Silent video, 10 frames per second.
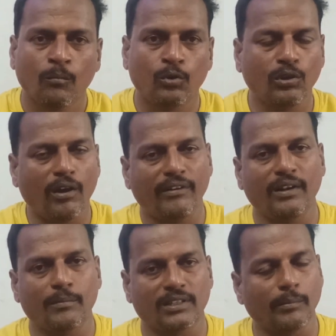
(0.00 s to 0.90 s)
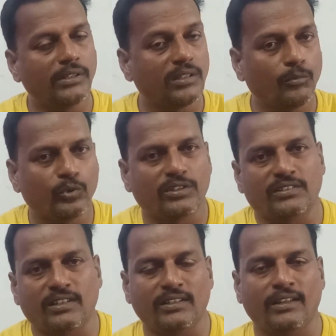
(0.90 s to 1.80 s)
பொதுவாகவே நம்ம தமிழ் சமூகத்தை
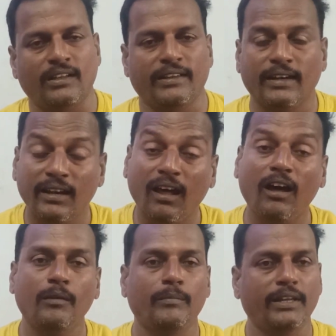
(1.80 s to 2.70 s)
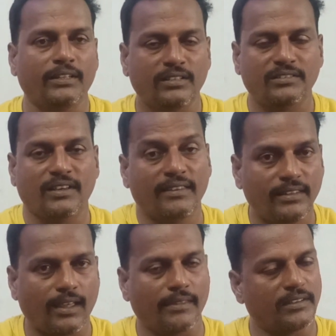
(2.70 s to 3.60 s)
சேர்ந்த எல்லாருமே இந்த
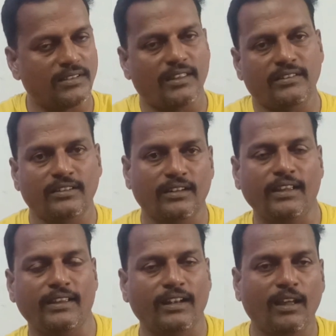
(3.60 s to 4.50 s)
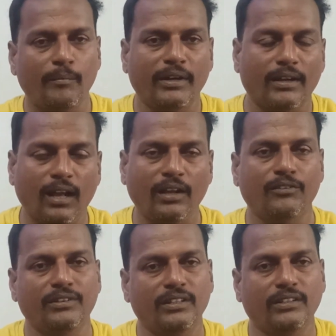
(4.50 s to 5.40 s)
ஜாதி அந்த ஜாதின்னு இல்லை எல்லாமே
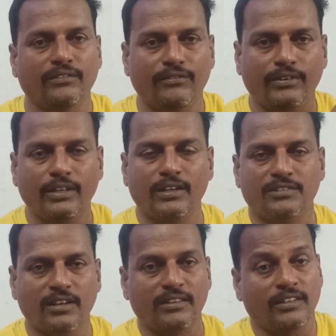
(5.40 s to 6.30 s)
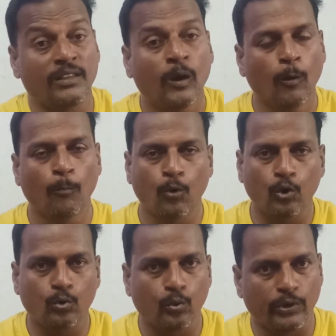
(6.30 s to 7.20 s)
நாங்கள் வந்து வீர ஜாதி
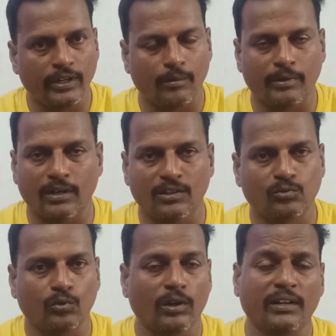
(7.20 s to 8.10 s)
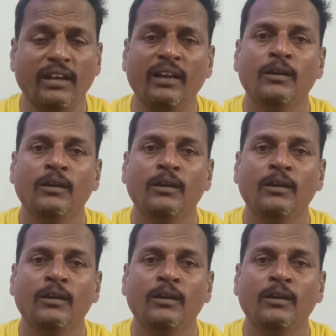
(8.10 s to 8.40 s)
போர்க்குடி அப்படின்லாம் சொல்லுவாங்க